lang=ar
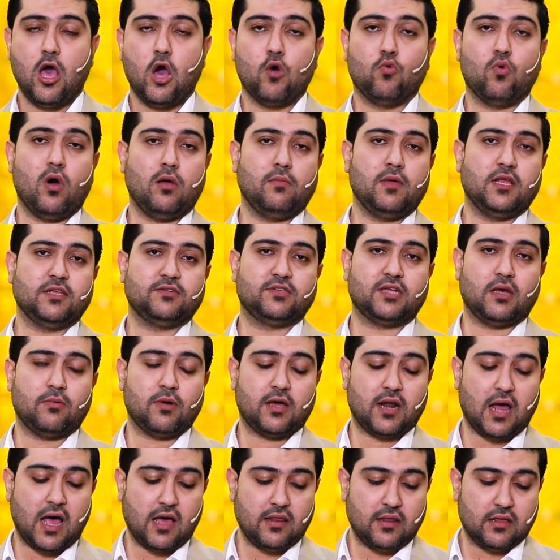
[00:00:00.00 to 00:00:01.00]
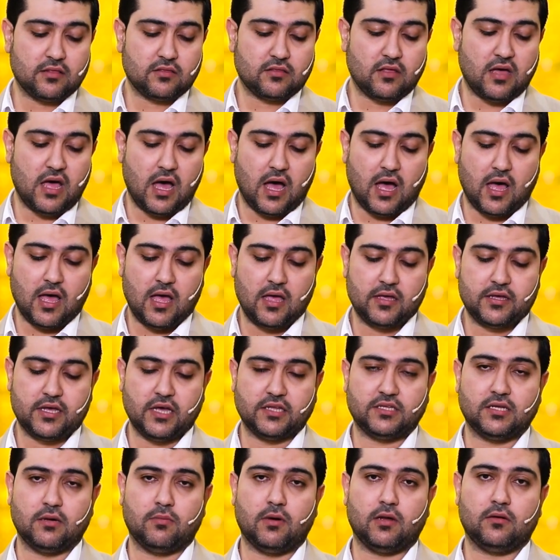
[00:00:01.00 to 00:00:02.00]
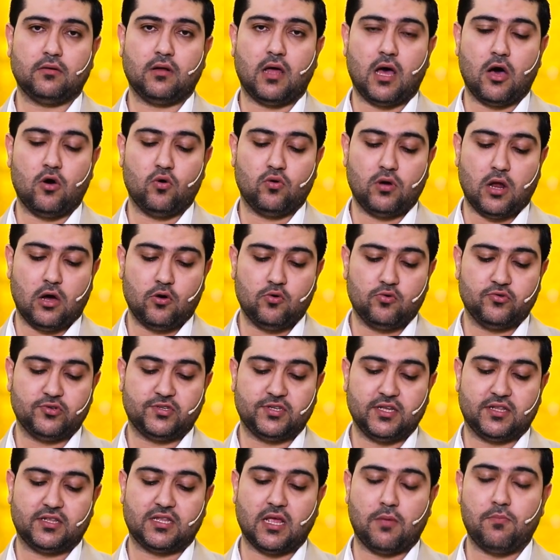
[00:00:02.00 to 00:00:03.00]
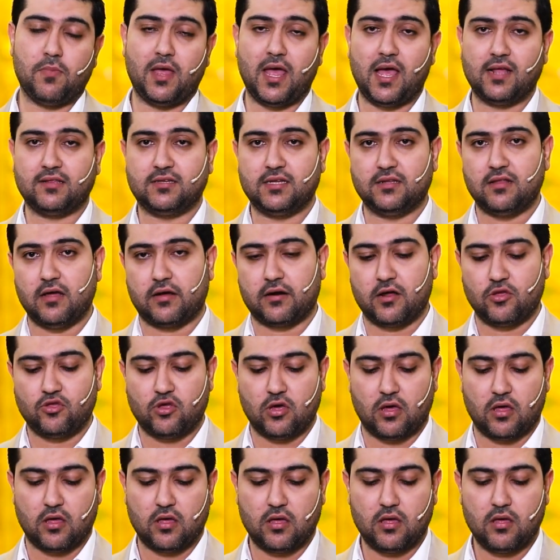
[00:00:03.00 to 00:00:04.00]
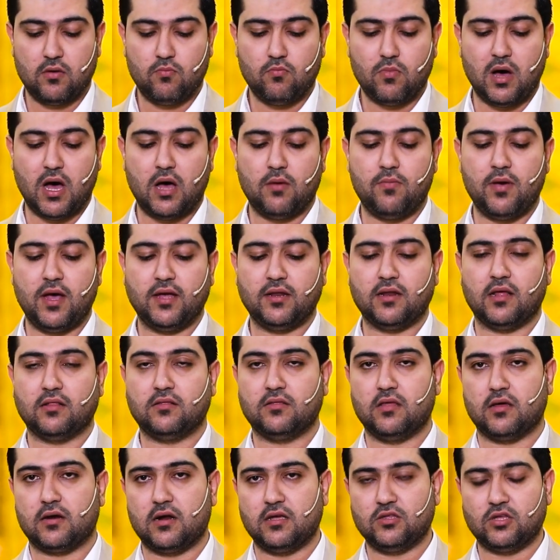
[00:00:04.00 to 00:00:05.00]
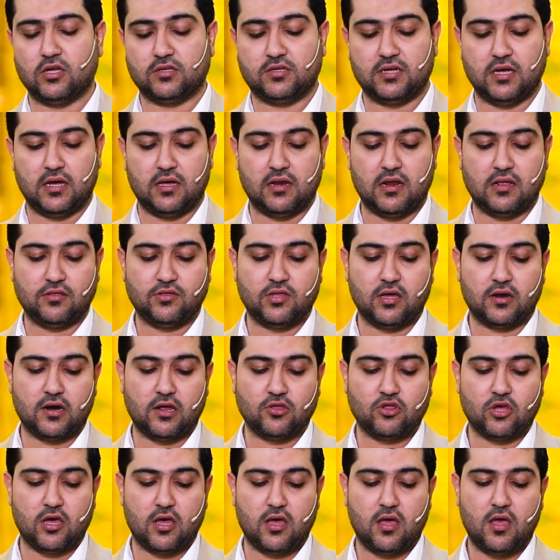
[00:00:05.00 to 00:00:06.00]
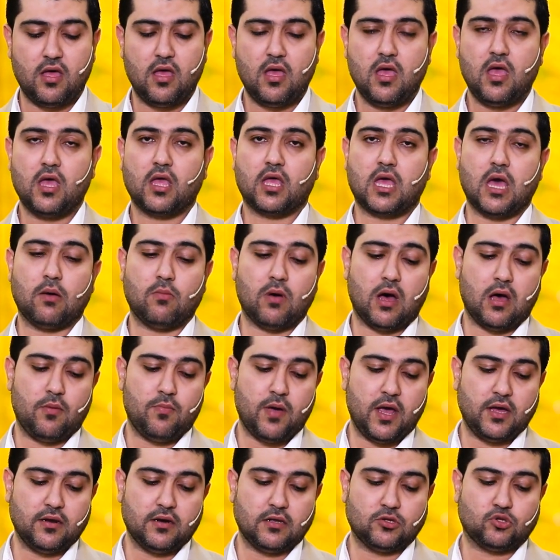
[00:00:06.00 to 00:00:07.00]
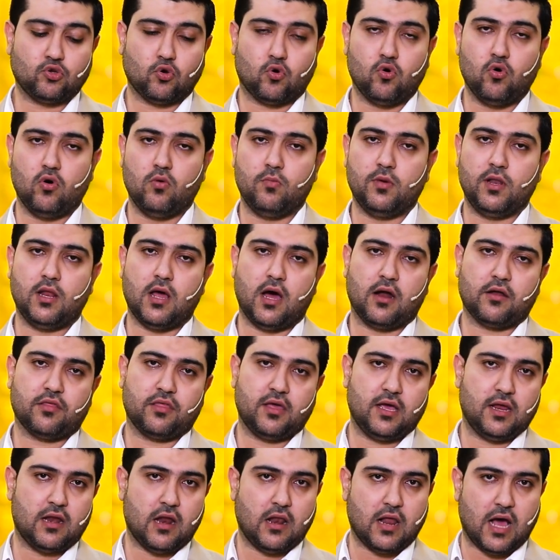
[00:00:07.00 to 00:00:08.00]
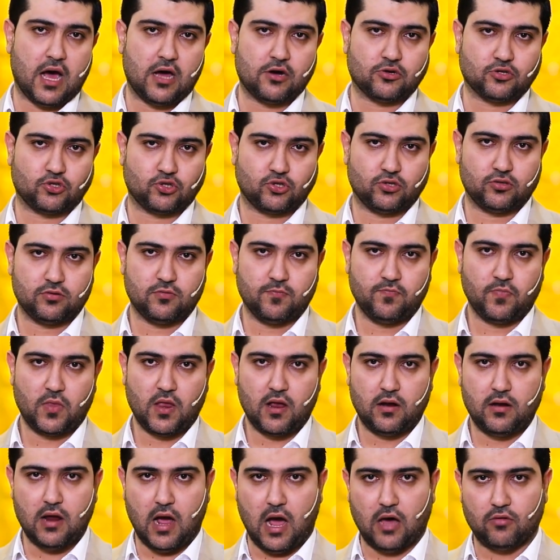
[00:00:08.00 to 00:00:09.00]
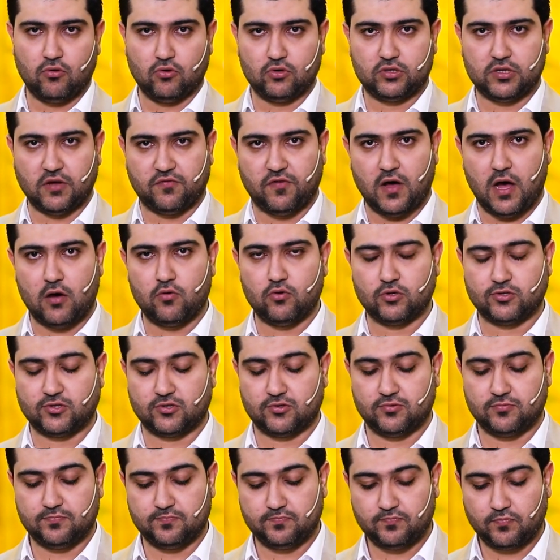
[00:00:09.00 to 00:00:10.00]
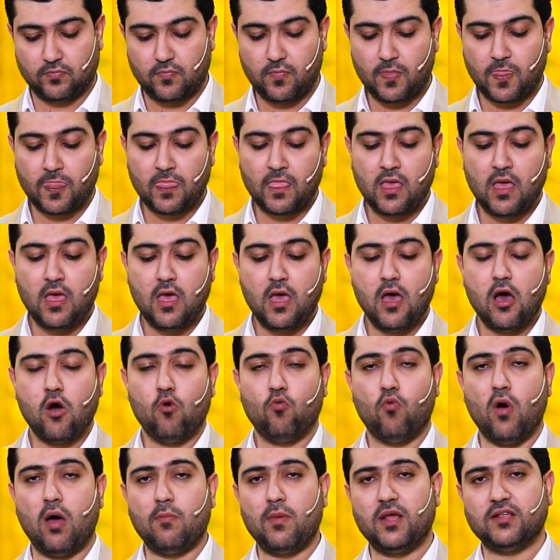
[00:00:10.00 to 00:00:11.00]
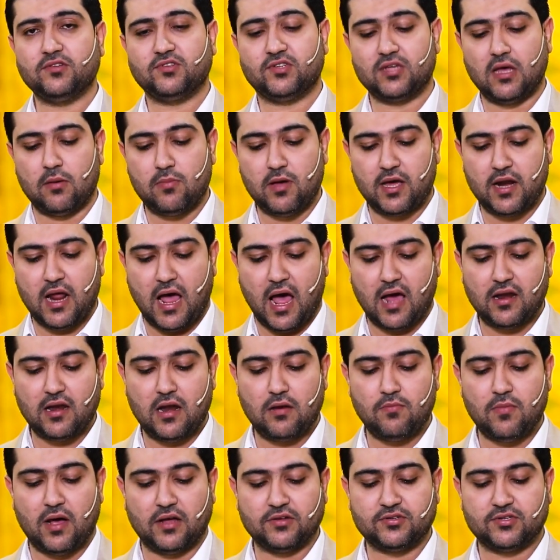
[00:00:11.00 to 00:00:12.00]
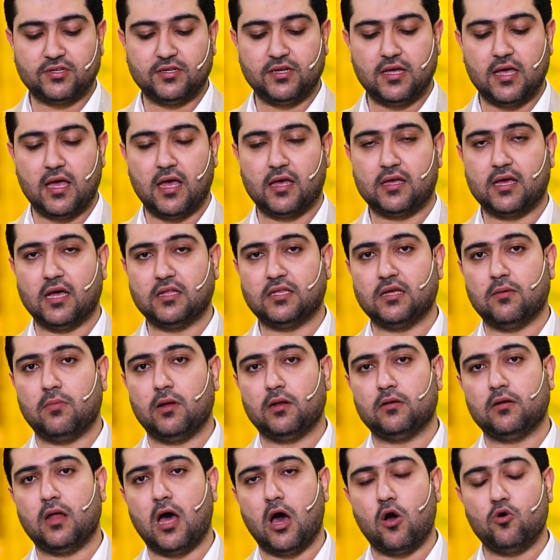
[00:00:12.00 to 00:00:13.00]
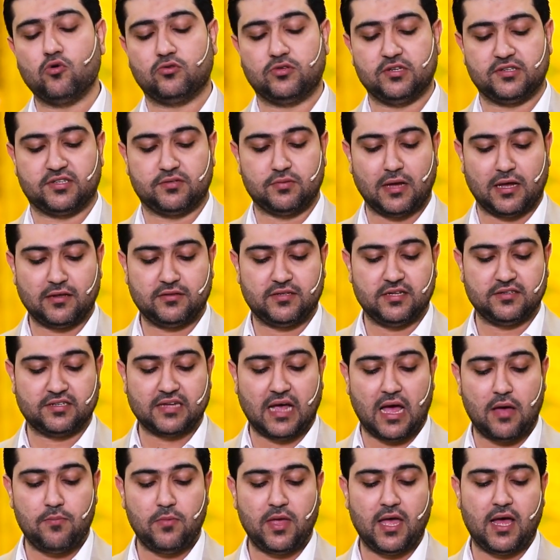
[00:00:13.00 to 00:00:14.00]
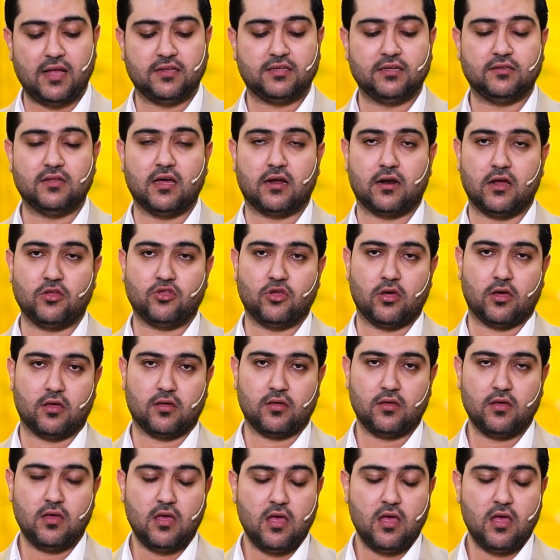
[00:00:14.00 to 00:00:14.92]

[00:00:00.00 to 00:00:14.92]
ومن صبر على الطاعة كتب الله له ستمائة درجة ما بين الدرجة إلى الدرجة كما بين تخوم الأرض إلى العرش لاحظوا التفاوت ومن صبر على المعصية كتب الله تسعمائة درجة